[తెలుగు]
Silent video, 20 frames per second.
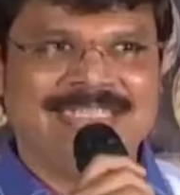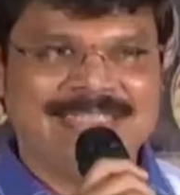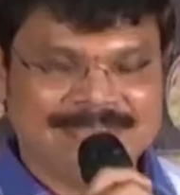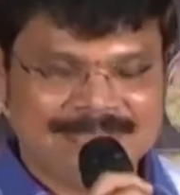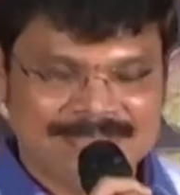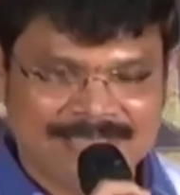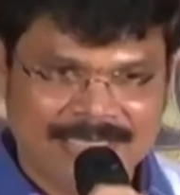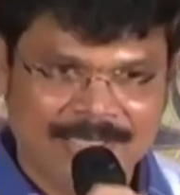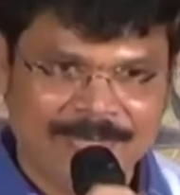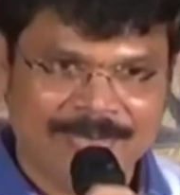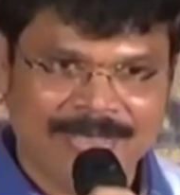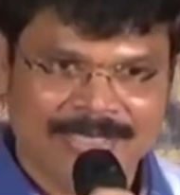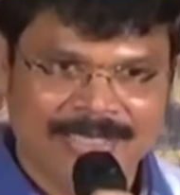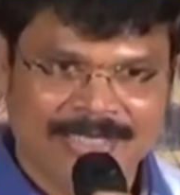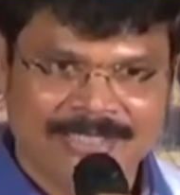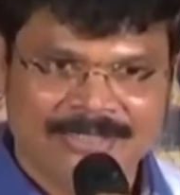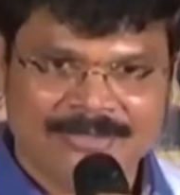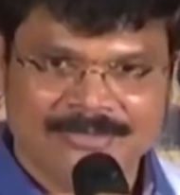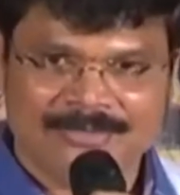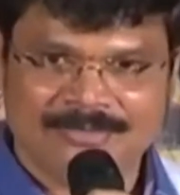ఈ
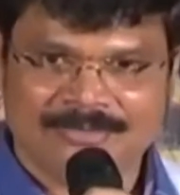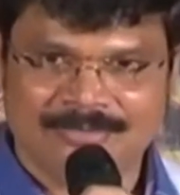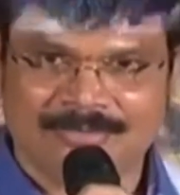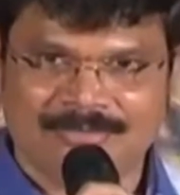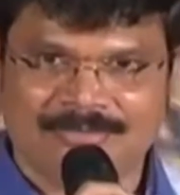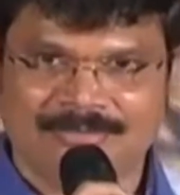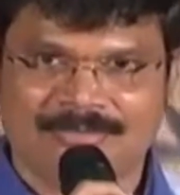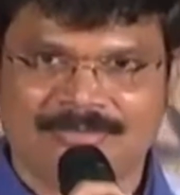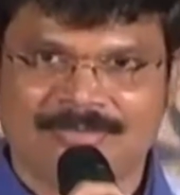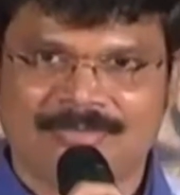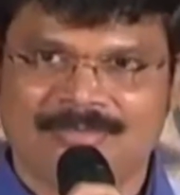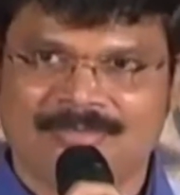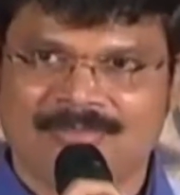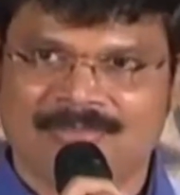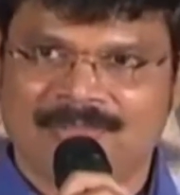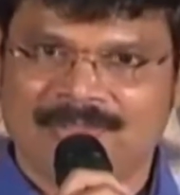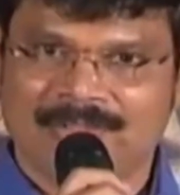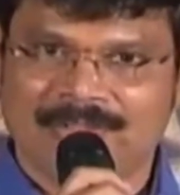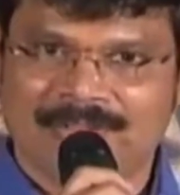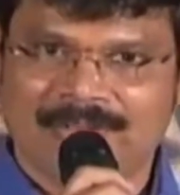సినిమాని
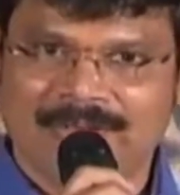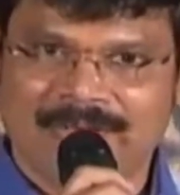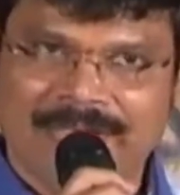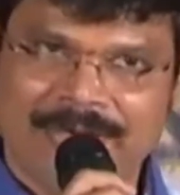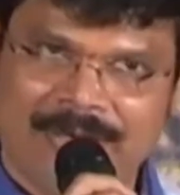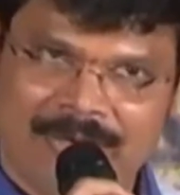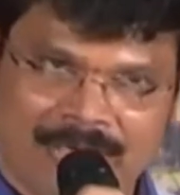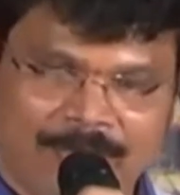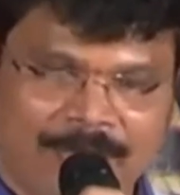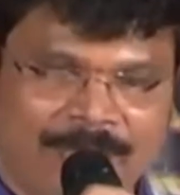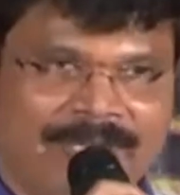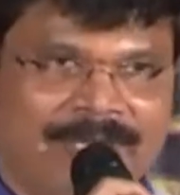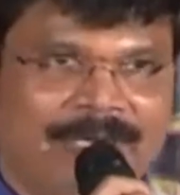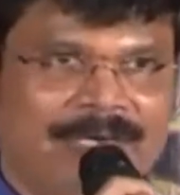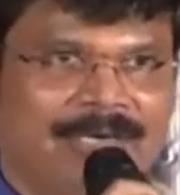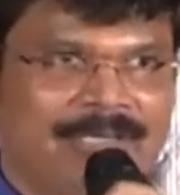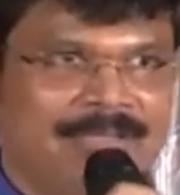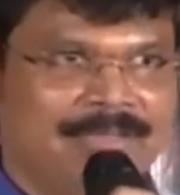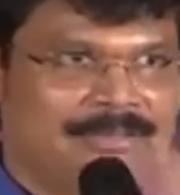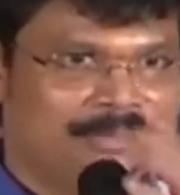నేను
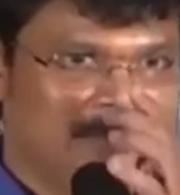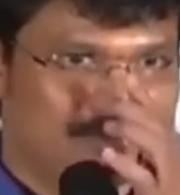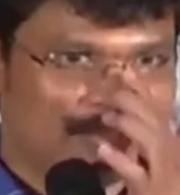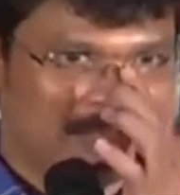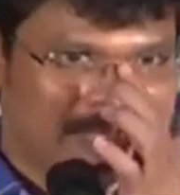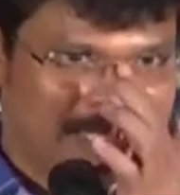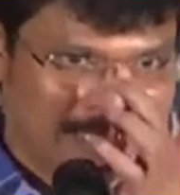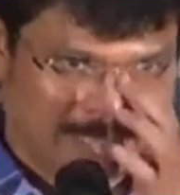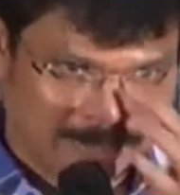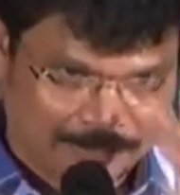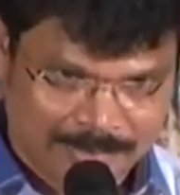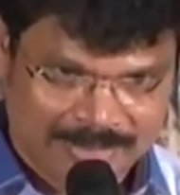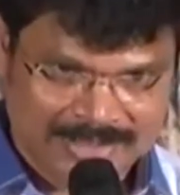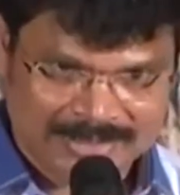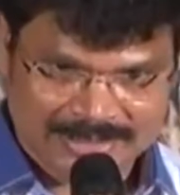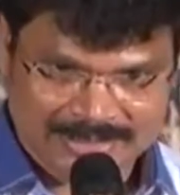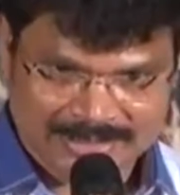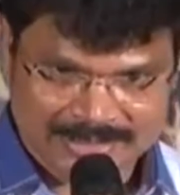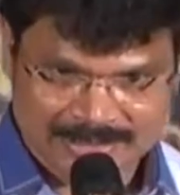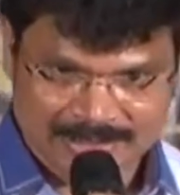నమ్మానండి నేను నమ్మే
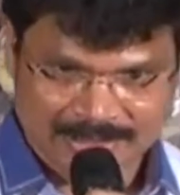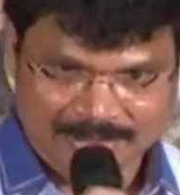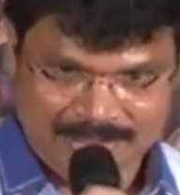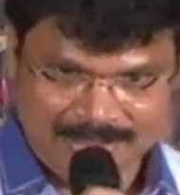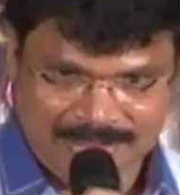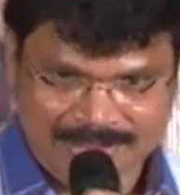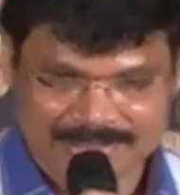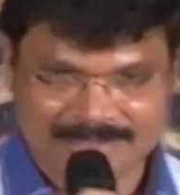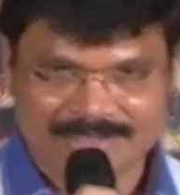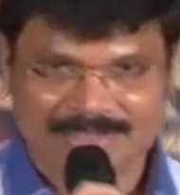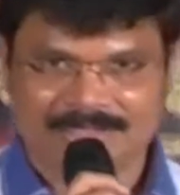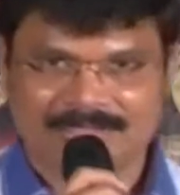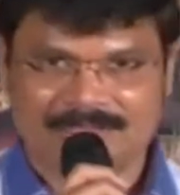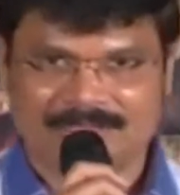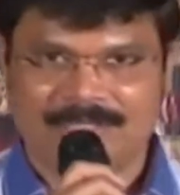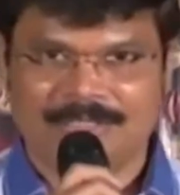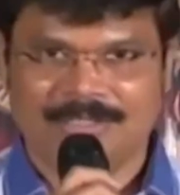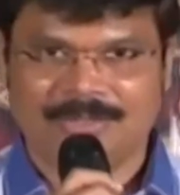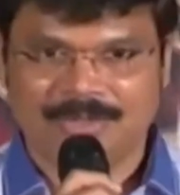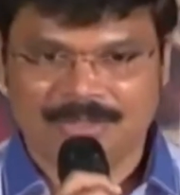చేస్తాను ఏది చేసినా సరే